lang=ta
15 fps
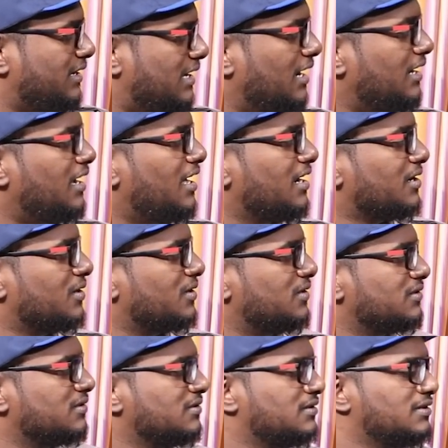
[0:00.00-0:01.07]
யங்காக
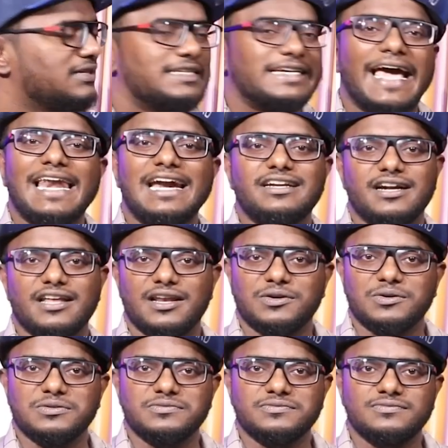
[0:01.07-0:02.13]
இருக்கணும் டேலண்டடாக
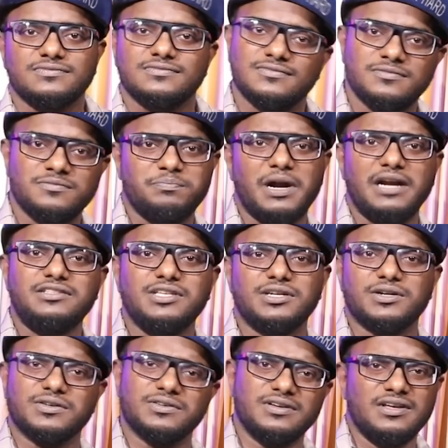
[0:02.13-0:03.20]
இருக்கணும்
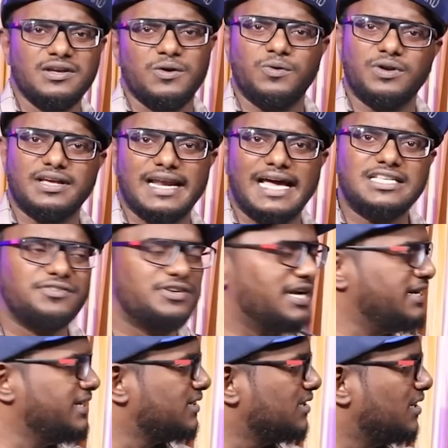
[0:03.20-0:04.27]
படிச்சிருக்கணும் ஒரு
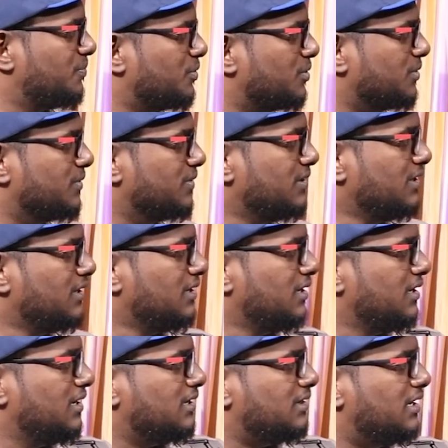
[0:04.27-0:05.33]
கிராஜுவேட்டாக நீ இருந்தால் போதும்
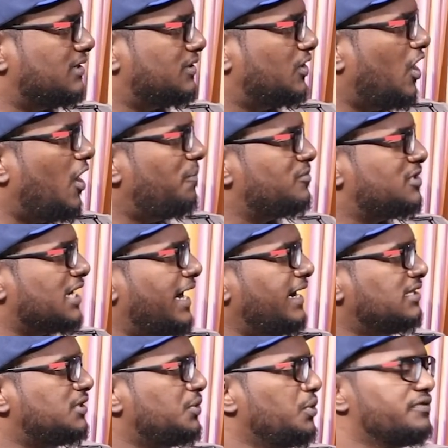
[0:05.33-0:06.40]
இந்த டாப்
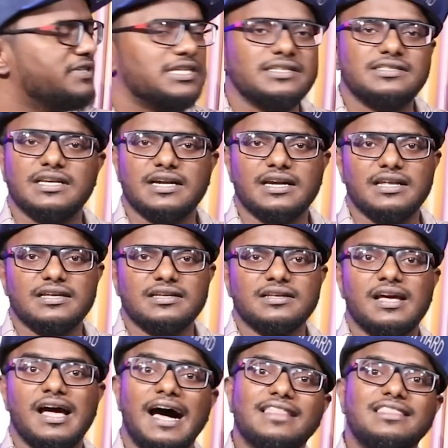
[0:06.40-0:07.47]
சைனீஸ் யூனிவர்சிட்டிஸ் இருக்குல்ல
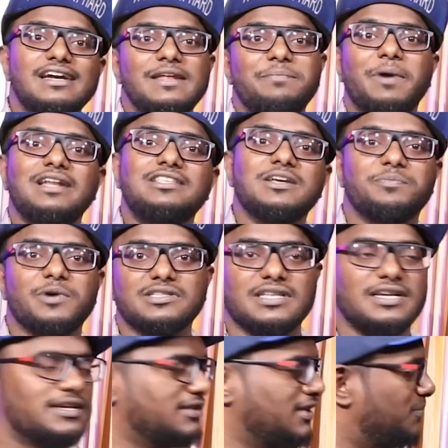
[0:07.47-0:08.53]
அதில் நீ படித்த
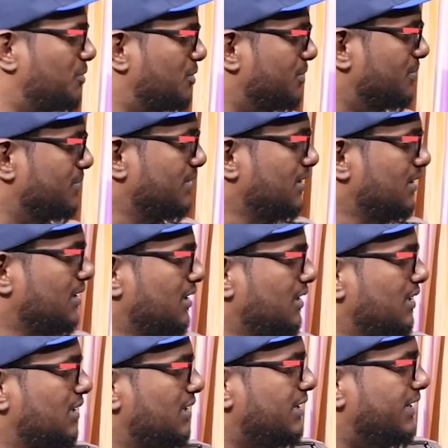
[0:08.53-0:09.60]
பர்சனாக இருந்தால் போதும்
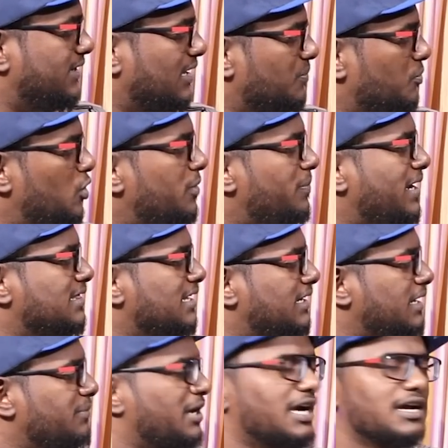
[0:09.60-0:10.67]
இதன் மூலமாக இந்த
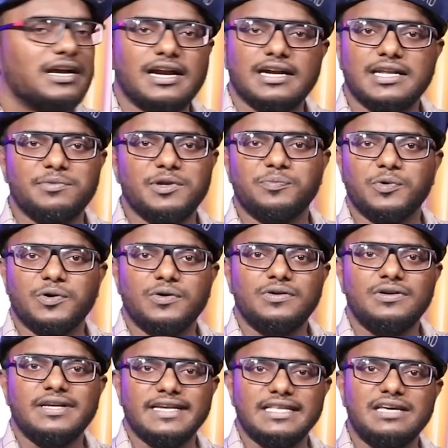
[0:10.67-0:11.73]
டீமை நாங்கள் கட்டமைப்போம்
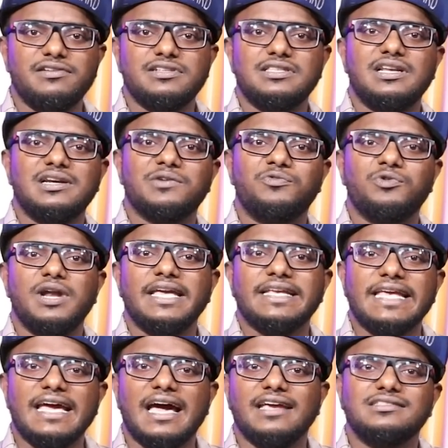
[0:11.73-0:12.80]
இதை வச்சு தான் நாங்கள்
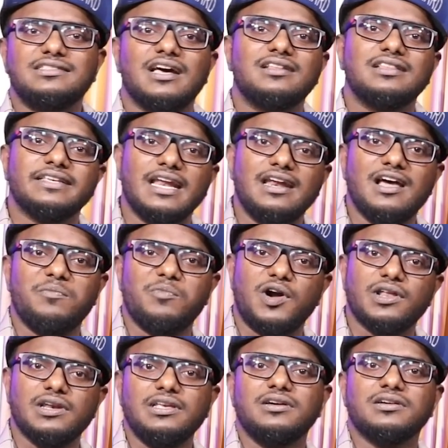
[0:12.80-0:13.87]
ஃபுல்லாக ஏஐ சார்ந்த எல்லா
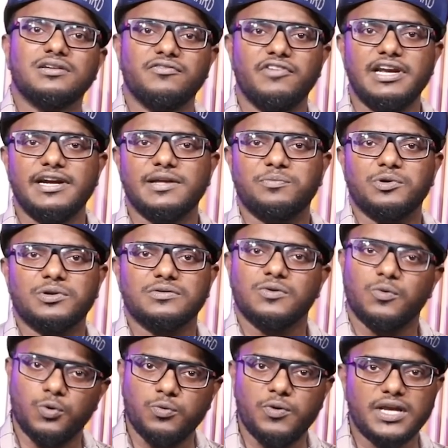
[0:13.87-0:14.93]
மாடலையும் வெளியிட போகிறோம்
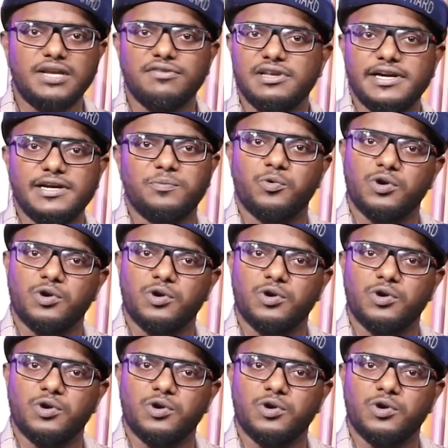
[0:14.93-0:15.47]
உருவாக்கி வெளியிட